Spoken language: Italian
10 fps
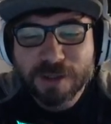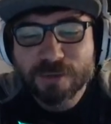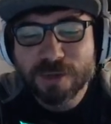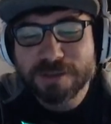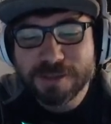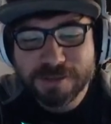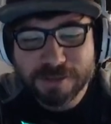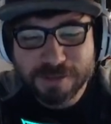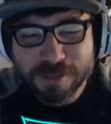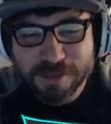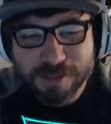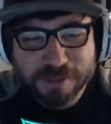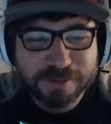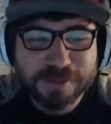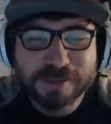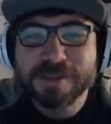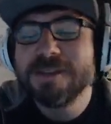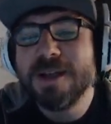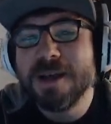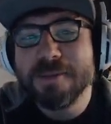una testa di, di,
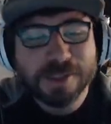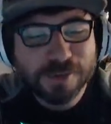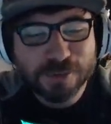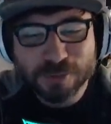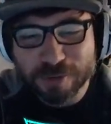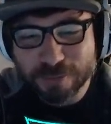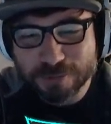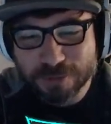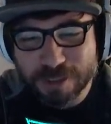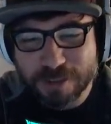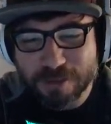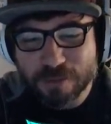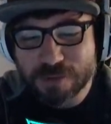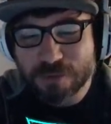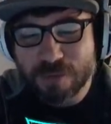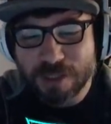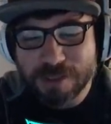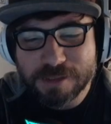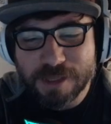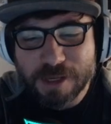slime azzurro molto carino questo qua è il
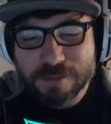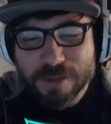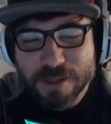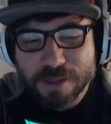design